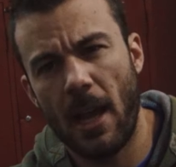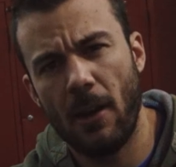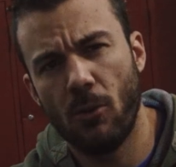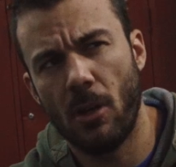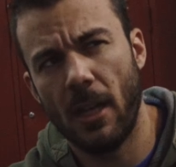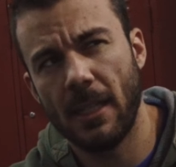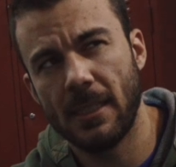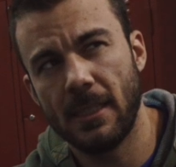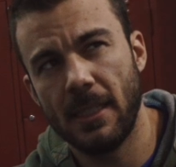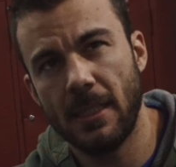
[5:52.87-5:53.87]
A, a
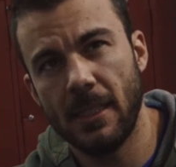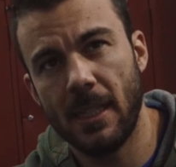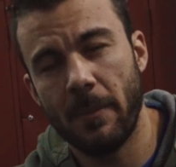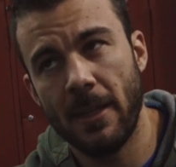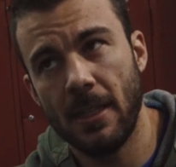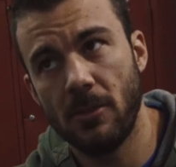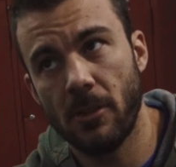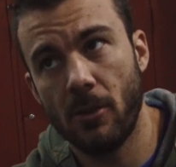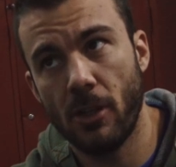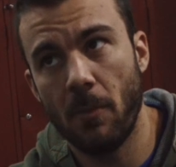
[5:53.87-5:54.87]
las siete semanas,
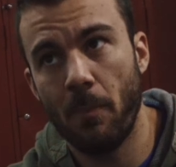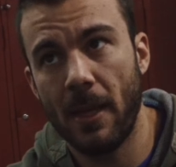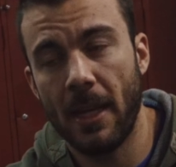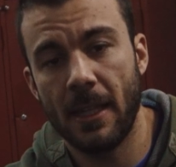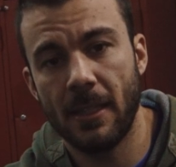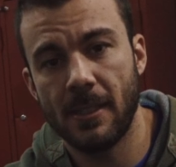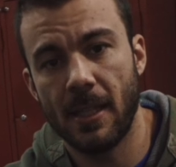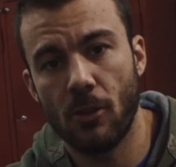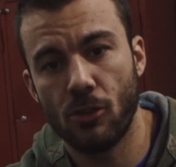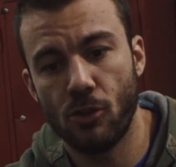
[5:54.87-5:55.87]
no creo que un pelín antes
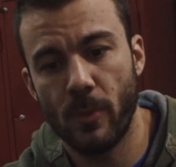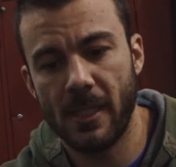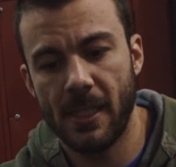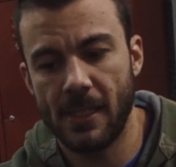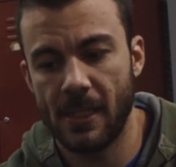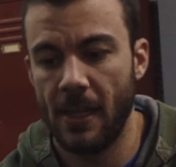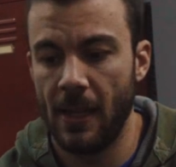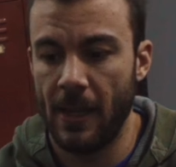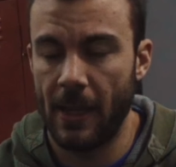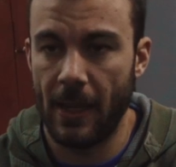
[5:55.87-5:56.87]
de los dos meses,
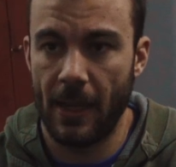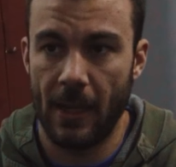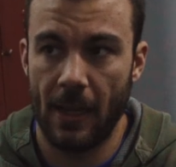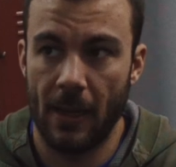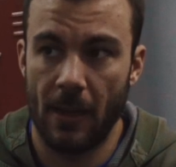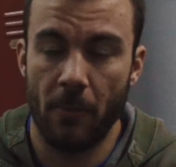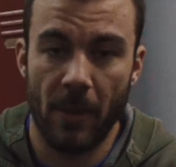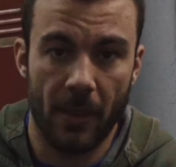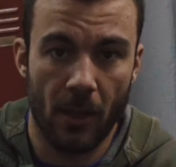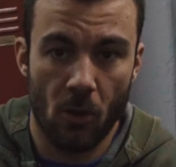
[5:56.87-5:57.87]
eh,
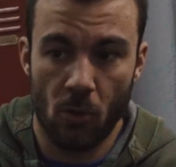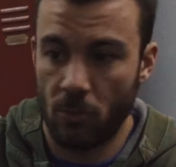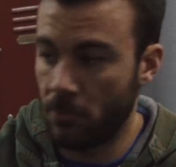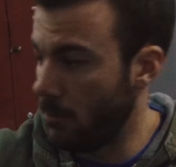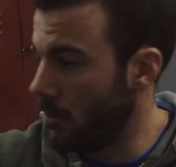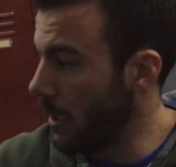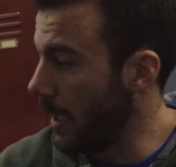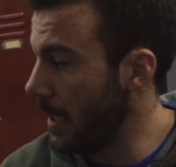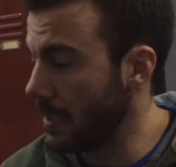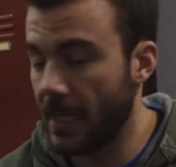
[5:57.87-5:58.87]
empecé con
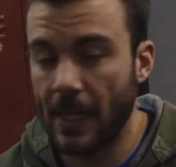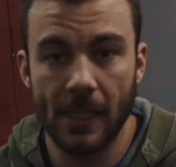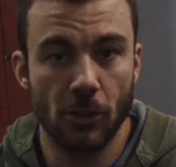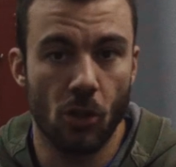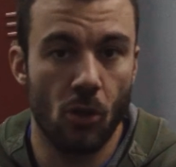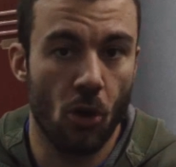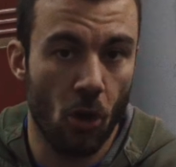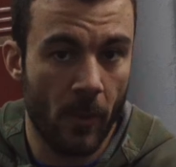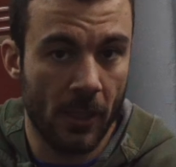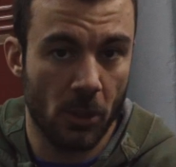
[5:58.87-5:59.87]
ligeras cargas, con
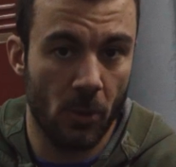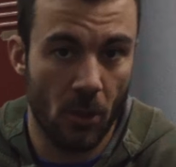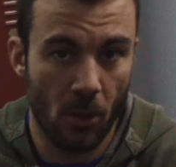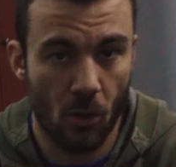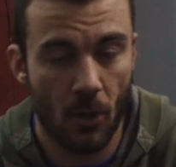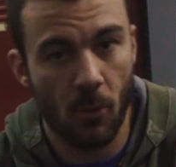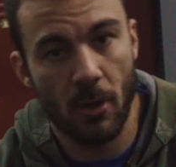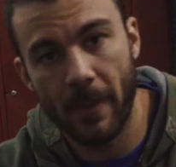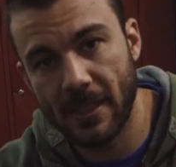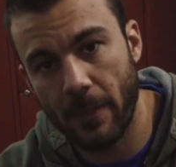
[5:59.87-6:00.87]
goma sobre todo con
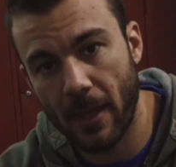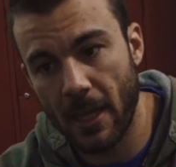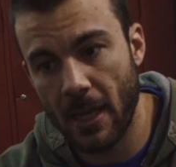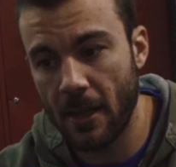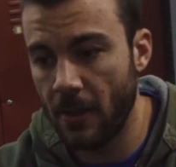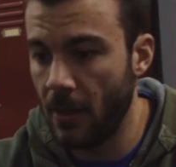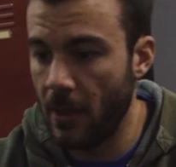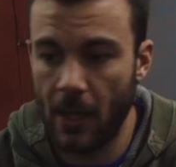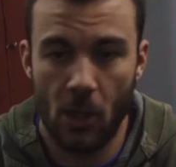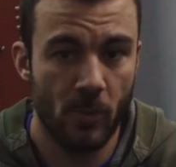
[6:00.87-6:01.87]
alguna pesa pequeña,
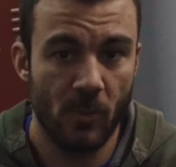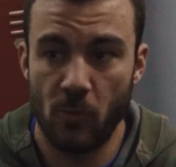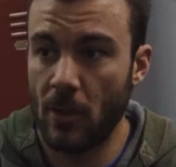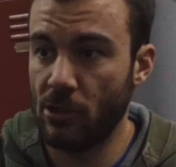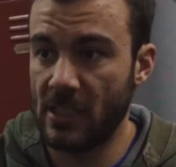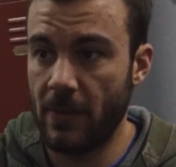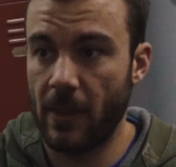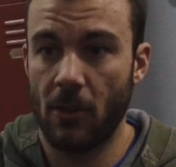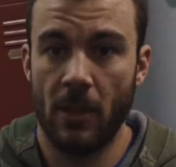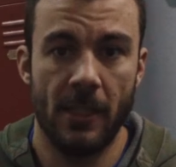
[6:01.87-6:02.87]
en los mismos planos que estaba
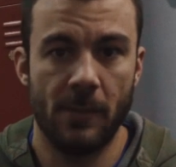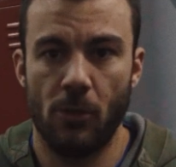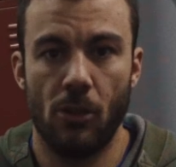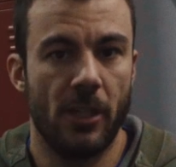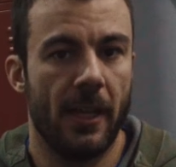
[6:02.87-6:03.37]
haciendo antes, pues los